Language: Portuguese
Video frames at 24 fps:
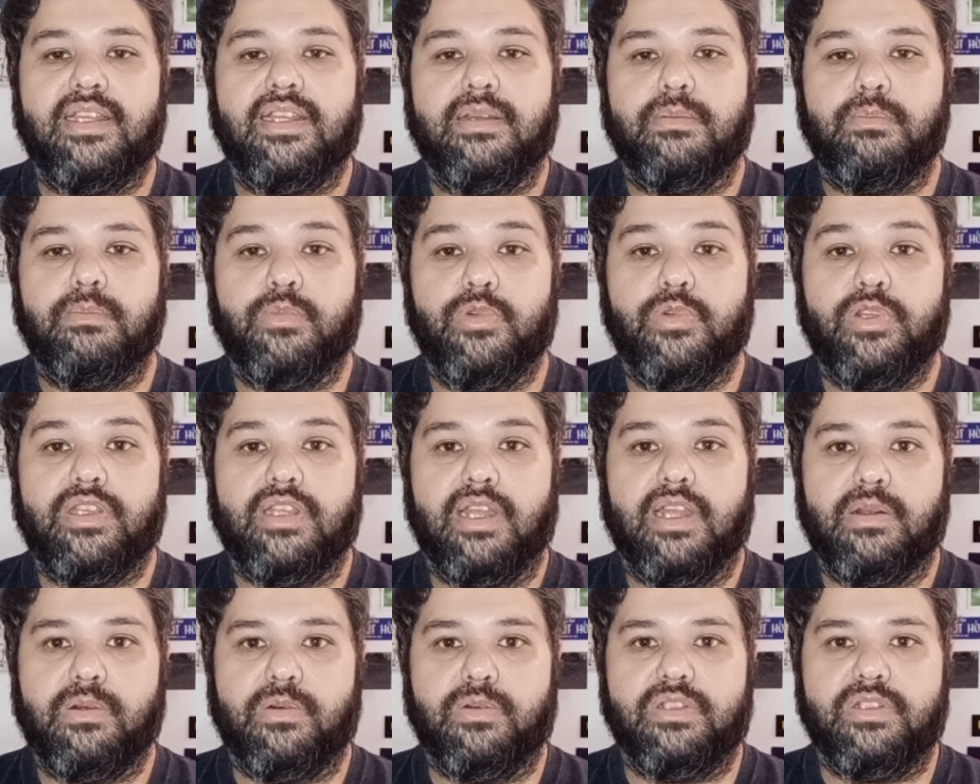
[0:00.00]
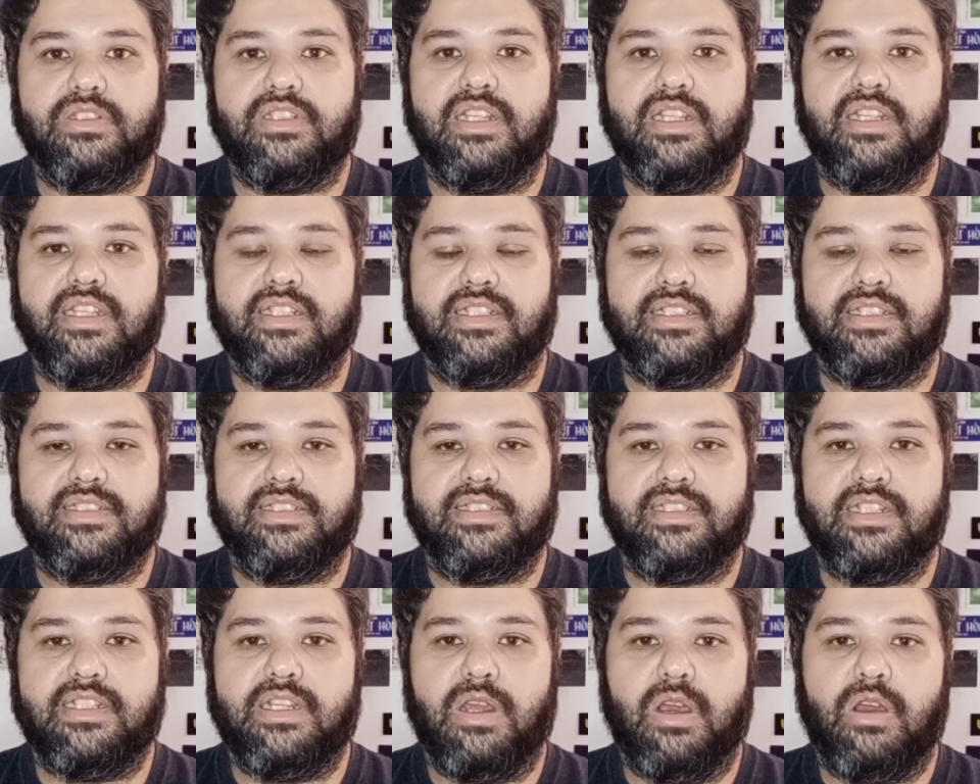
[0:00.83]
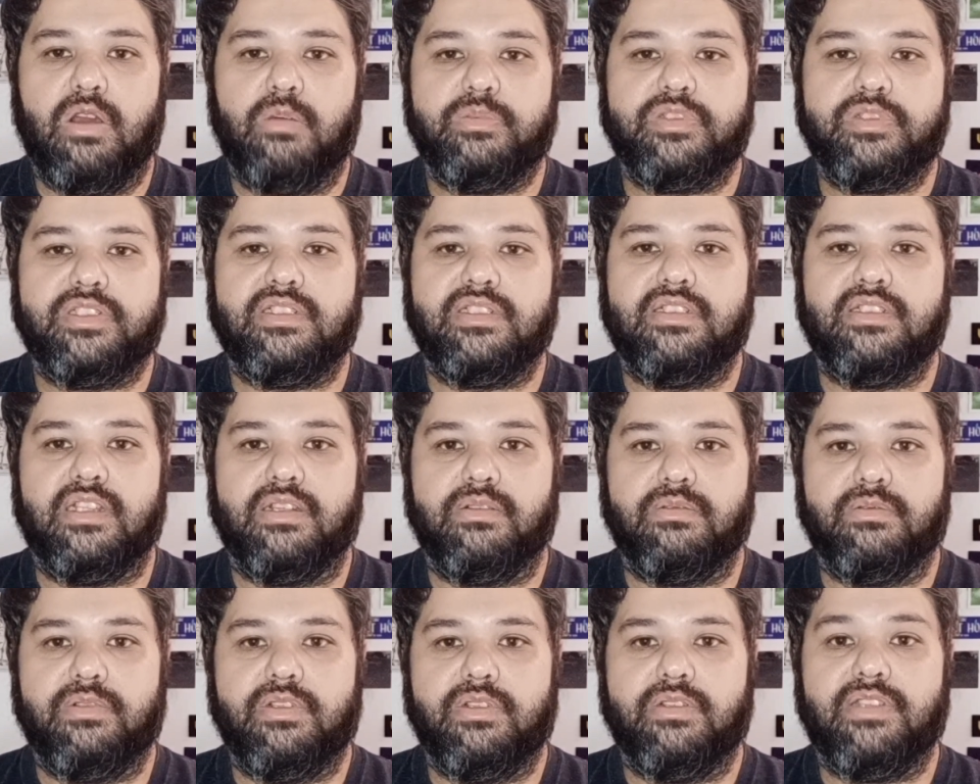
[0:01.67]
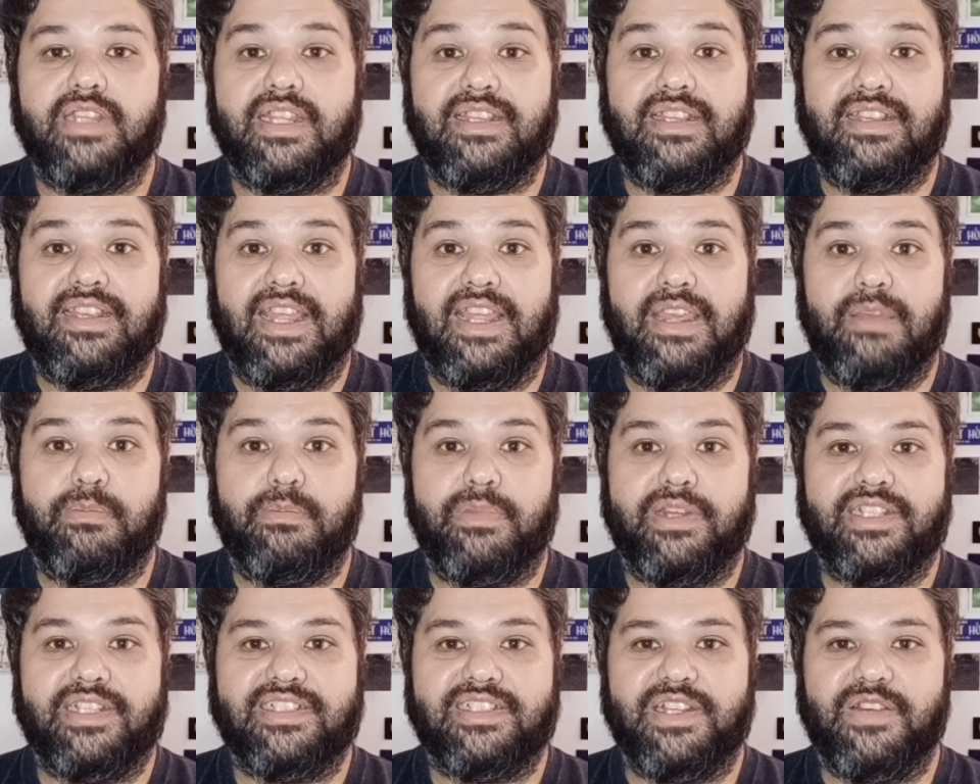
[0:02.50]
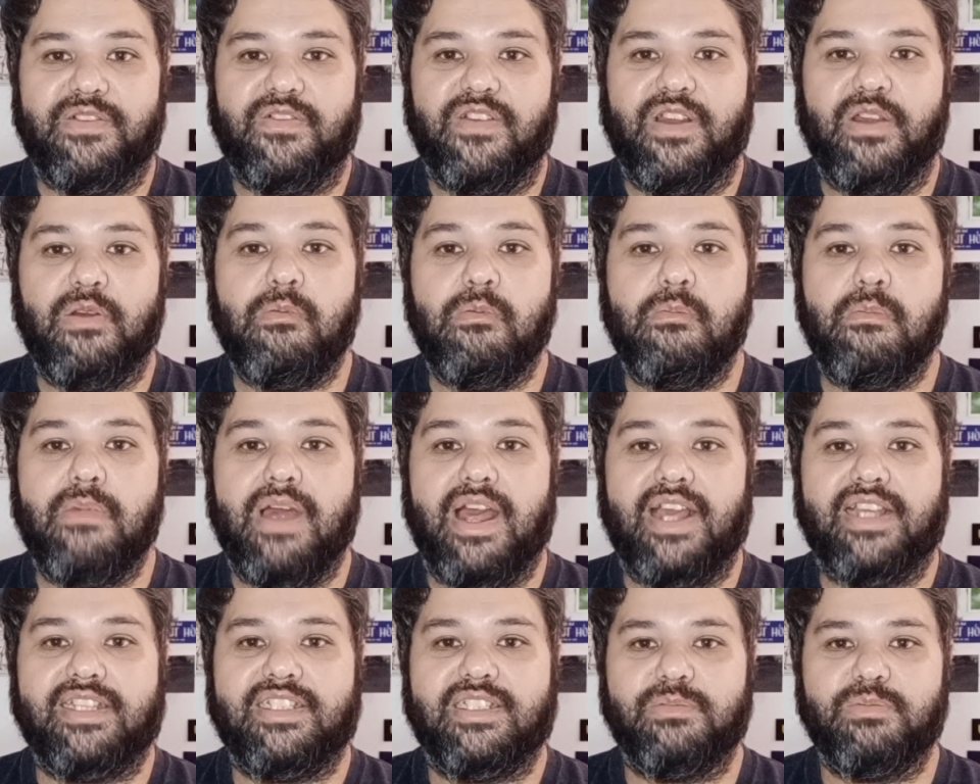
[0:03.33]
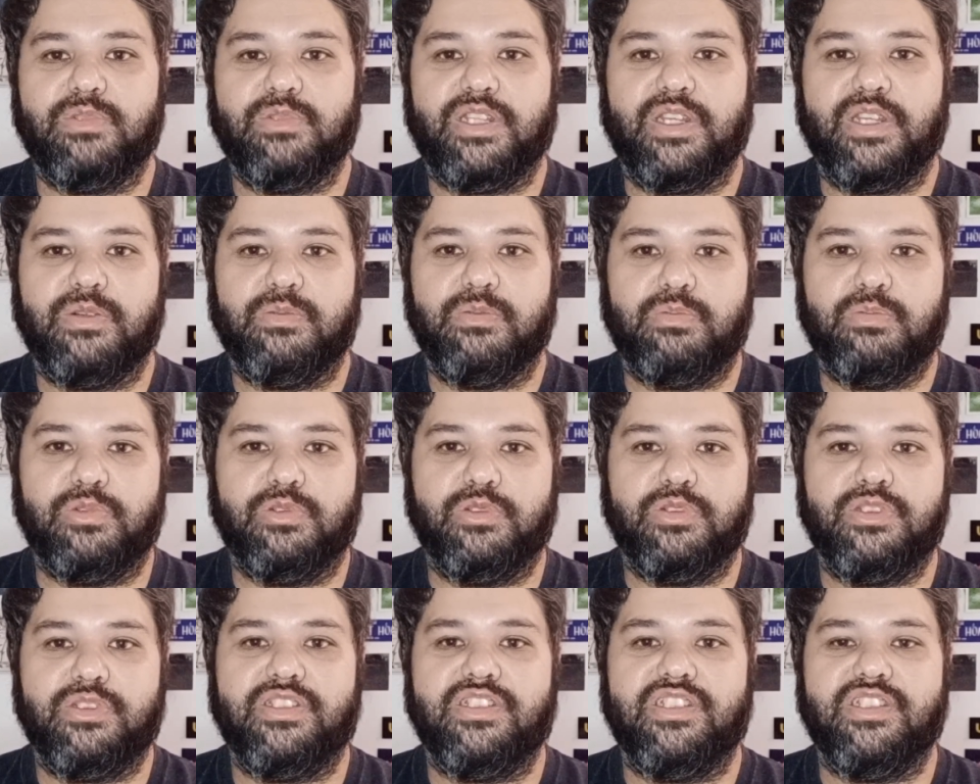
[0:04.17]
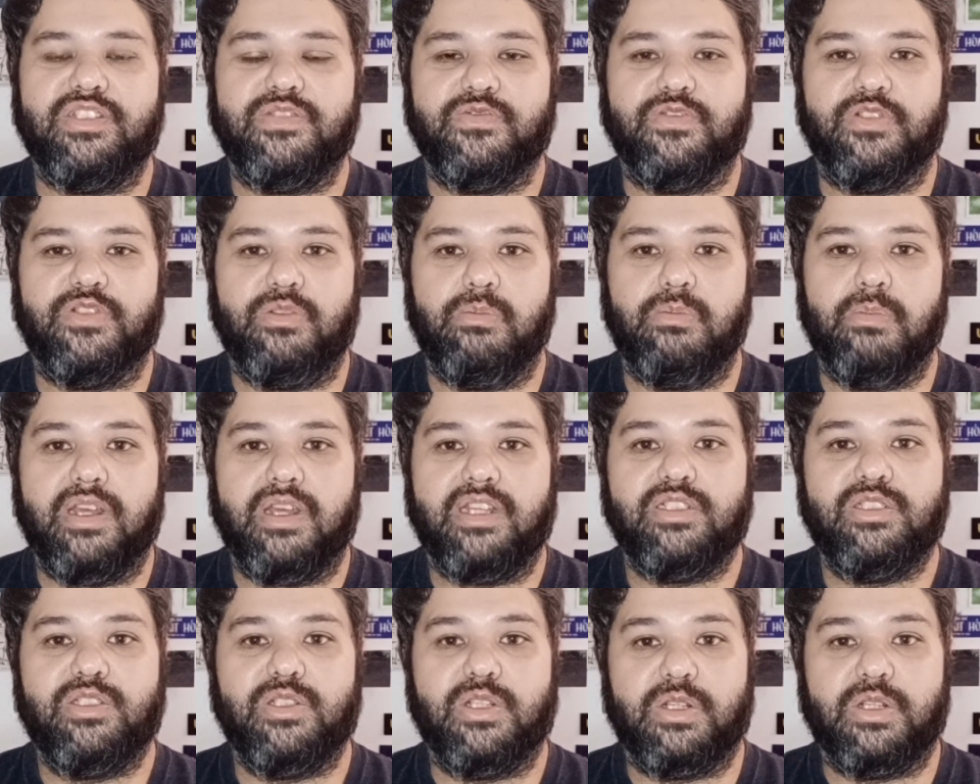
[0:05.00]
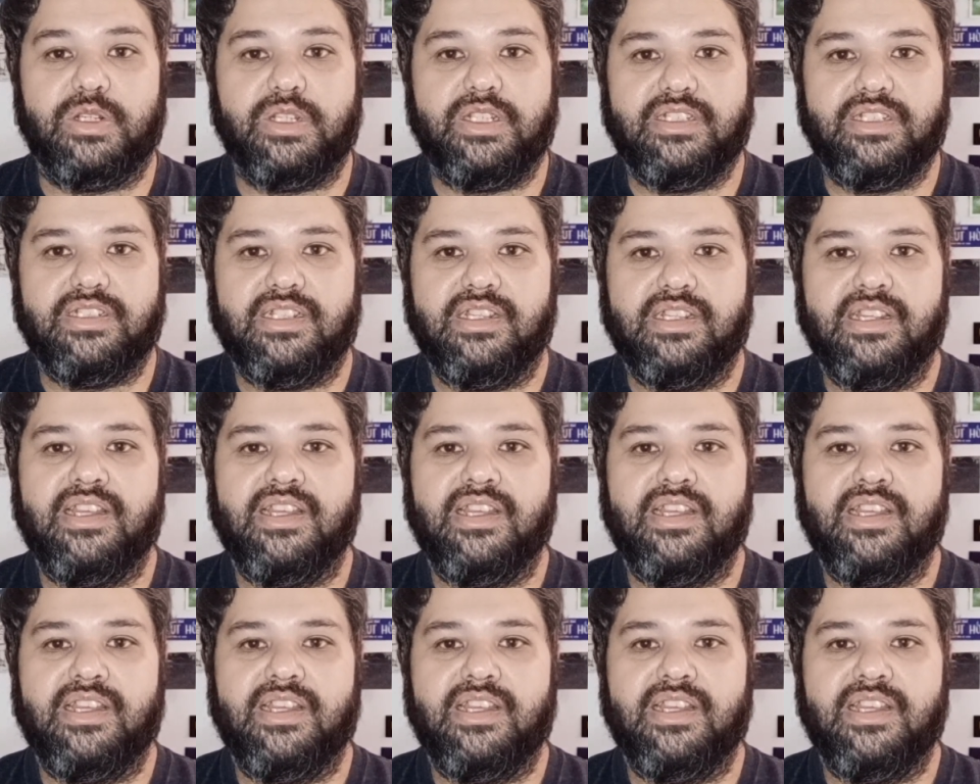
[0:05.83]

muita coisa ali na sinopse, então eu tentei preservar o máximo que eu pude de informações,